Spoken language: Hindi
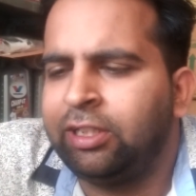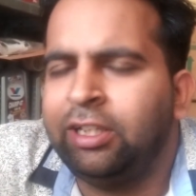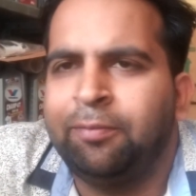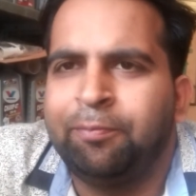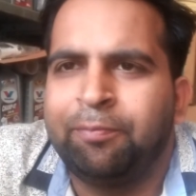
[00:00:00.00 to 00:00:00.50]

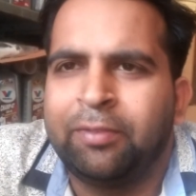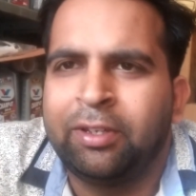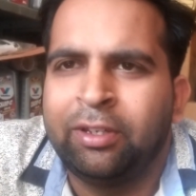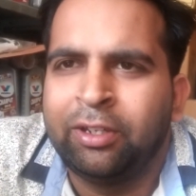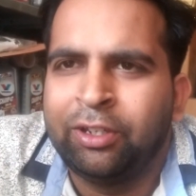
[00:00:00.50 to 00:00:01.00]
ठीक
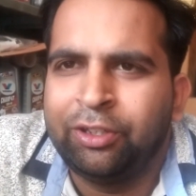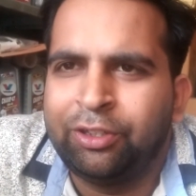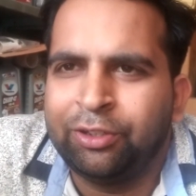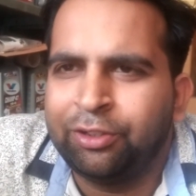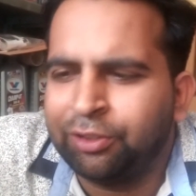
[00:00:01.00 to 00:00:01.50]
है
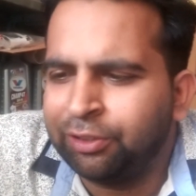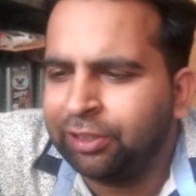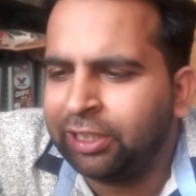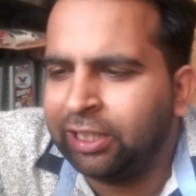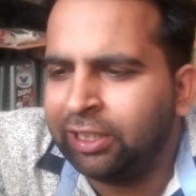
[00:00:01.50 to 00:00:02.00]
सो
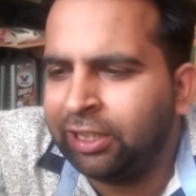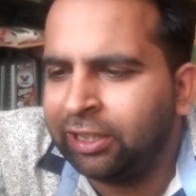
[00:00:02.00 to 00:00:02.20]
ये